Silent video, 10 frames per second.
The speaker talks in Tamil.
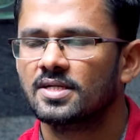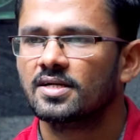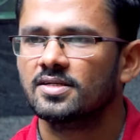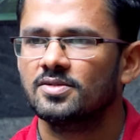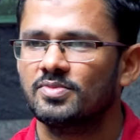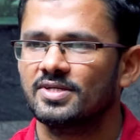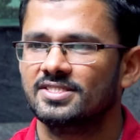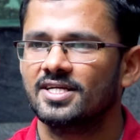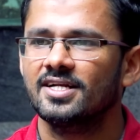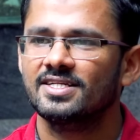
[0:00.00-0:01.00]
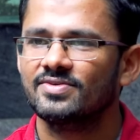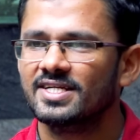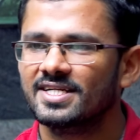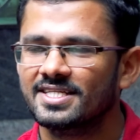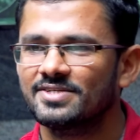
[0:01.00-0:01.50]
சார் ஆனால் இப்போ ஸ்டாலின்
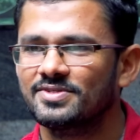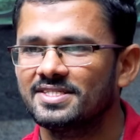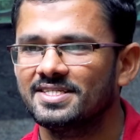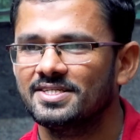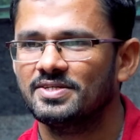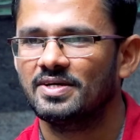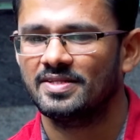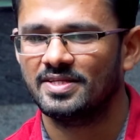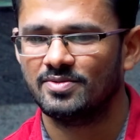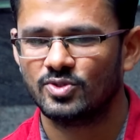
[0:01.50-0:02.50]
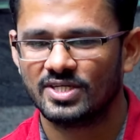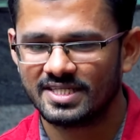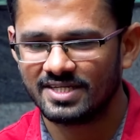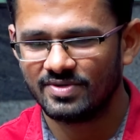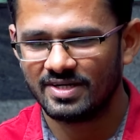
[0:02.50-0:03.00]
அவர்கள் நதிக்கு வந்து அந்த
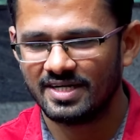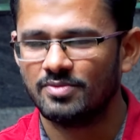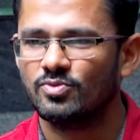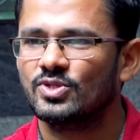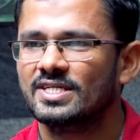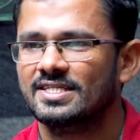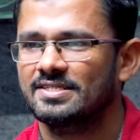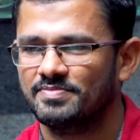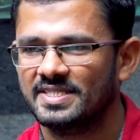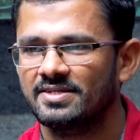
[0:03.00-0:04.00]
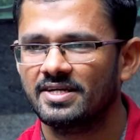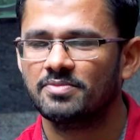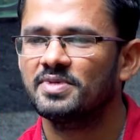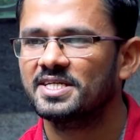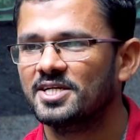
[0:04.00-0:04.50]
புத்தகத்தில் உள்ள புத்தகத்தை
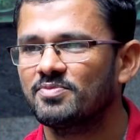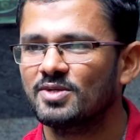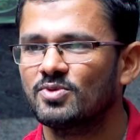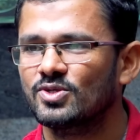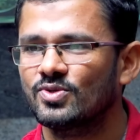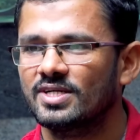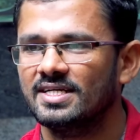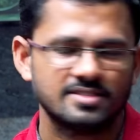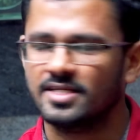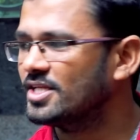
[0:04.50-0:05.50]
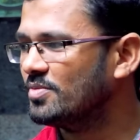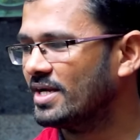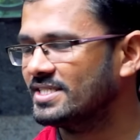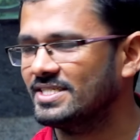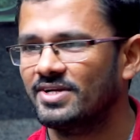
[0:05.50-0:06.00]
ரிப்பன் கட் பண்ணும்போது கூட செந்தில்
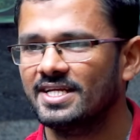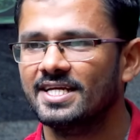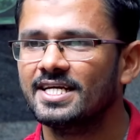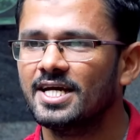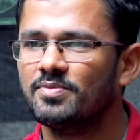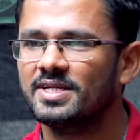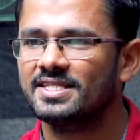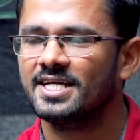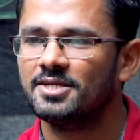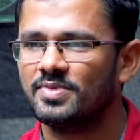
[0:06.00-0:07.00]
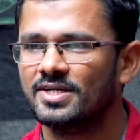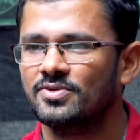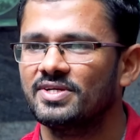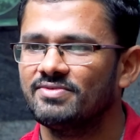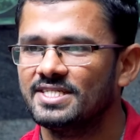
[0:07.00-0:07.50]
பாலாஜி அவர்கள் எங்கே அப்படின்னு தேடி
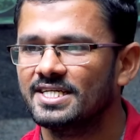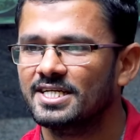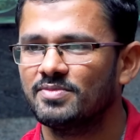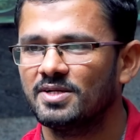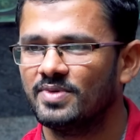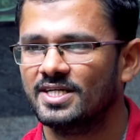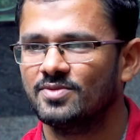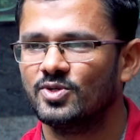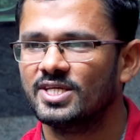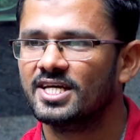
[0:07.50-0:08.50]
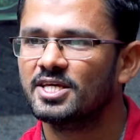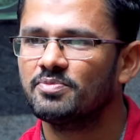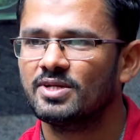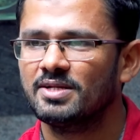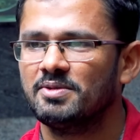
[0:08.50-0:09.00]
பார்க்கக்கூடிய விஷயங்கள் நம்மளால் பார்க்க முடியுது அதே
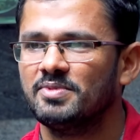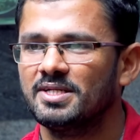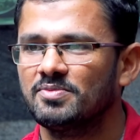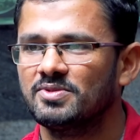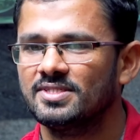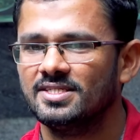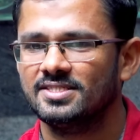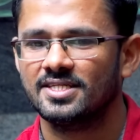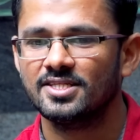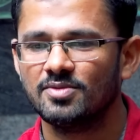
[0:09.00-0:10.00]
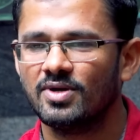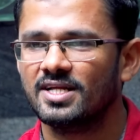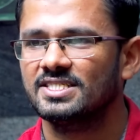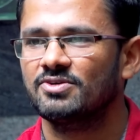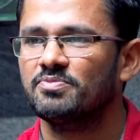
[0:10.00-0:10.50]
இல்லாமல் நம்ம வந்து செந்தில்
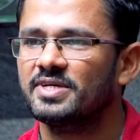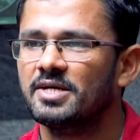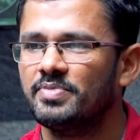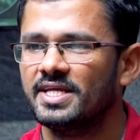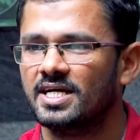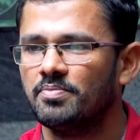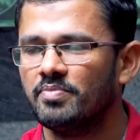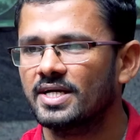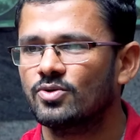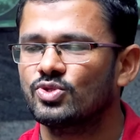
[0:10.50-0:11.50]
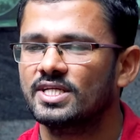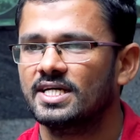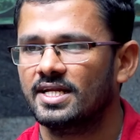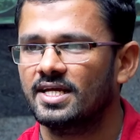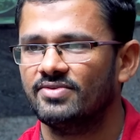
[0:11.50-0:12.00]
பாலாஜி அவர்கள் மிகப்பெரிய கம்பேக்
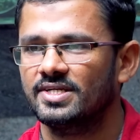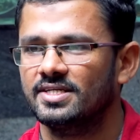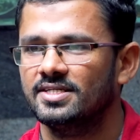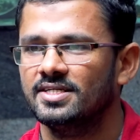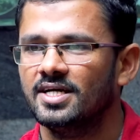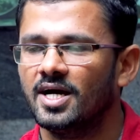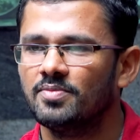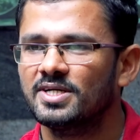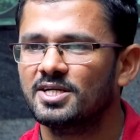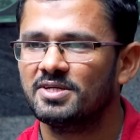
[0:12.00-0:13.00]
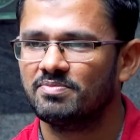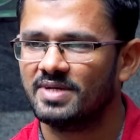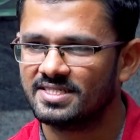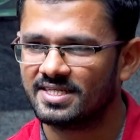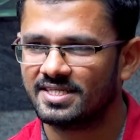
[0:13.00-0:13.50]
கொடுத்துருக்காரு அவர் அப்படின்ற மாதிரி
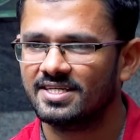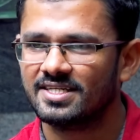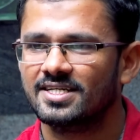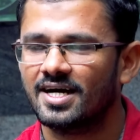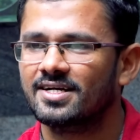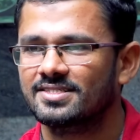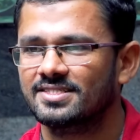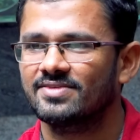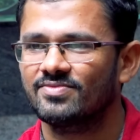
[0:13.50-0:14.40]
பேசுறதுக்கு என்ன காரணம் சார்